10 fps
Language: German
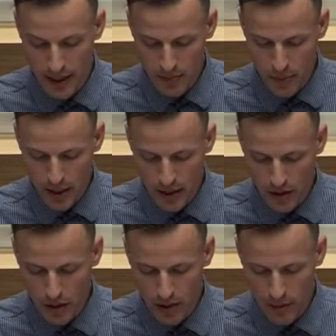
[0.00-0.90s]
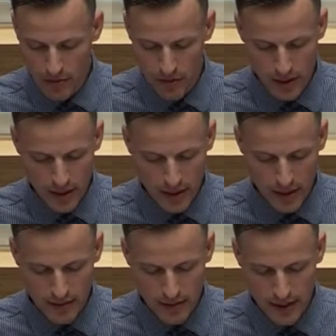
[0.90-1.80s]
Land Berlin noch immer für die in
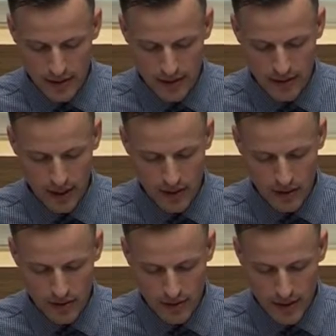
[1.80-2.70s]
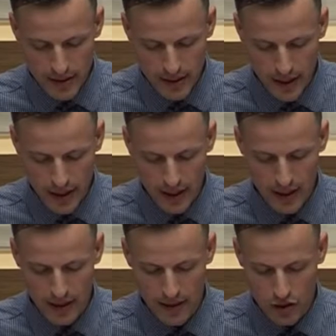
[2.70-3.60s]
den 2020er
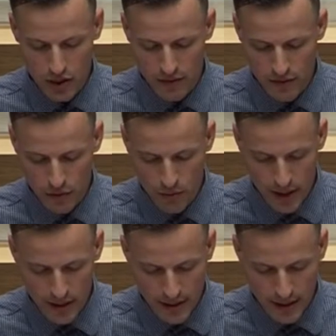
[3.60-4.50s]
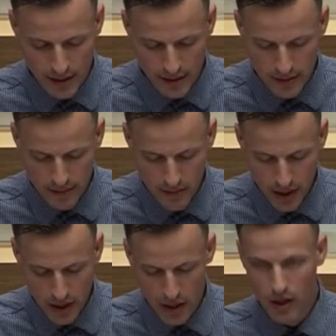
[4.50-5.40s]
Jahren angeschafften U-Bahnen zahlt.
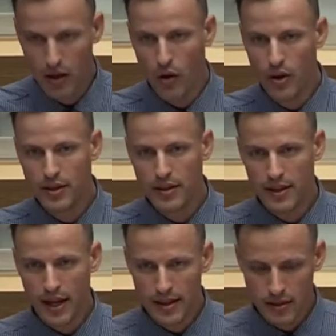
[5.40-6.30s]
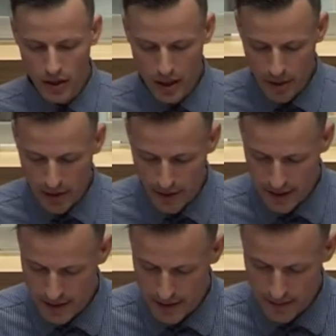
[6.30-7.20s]
Und ich halte noch einmal
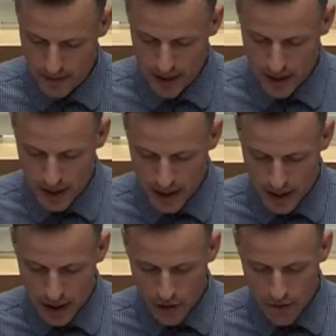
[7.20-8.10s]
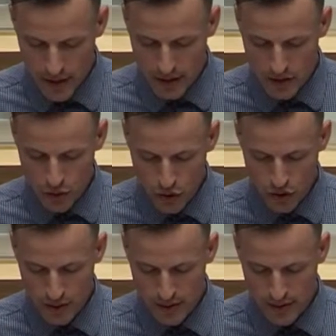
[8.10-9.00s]
fest, der öffentliche
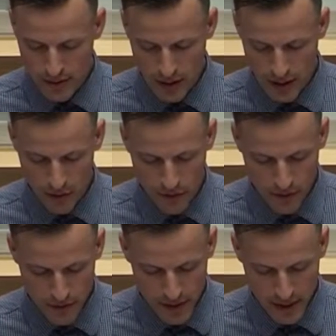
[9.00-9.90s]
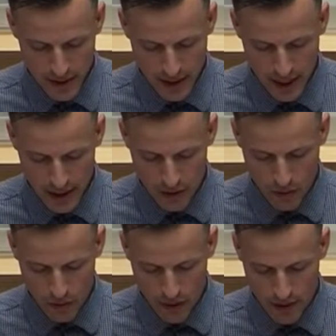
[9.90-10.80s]
Zuschuss soll auf 15
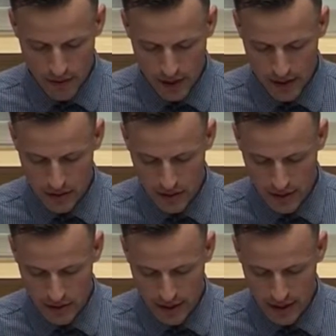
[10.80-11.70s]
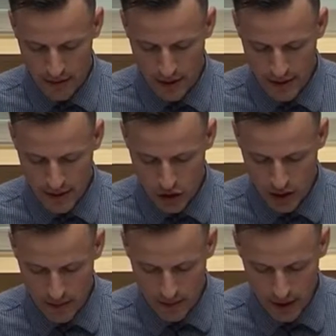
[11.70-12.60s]
Jahre ohne Inflationsausgleich
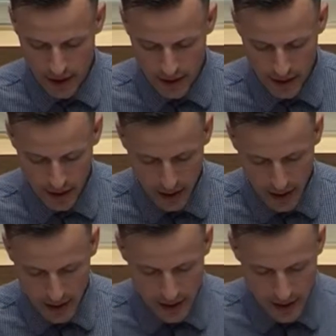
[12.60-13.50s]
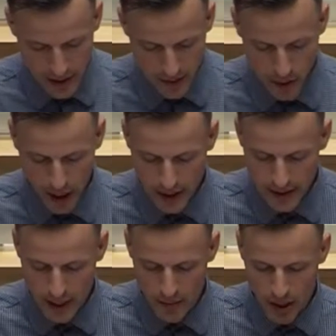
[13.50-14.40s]
festgeschrieben werden, die
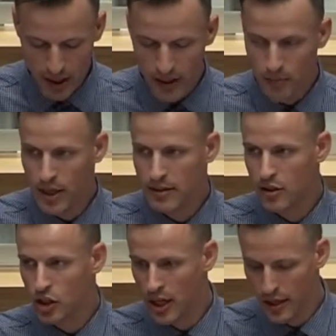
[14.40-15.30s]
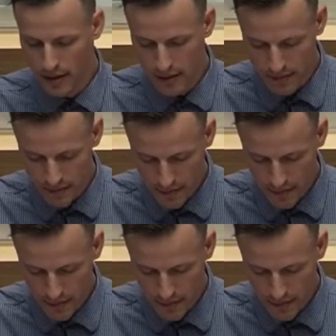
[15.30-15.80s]
Ticketpreise aber regelmäßig steigen.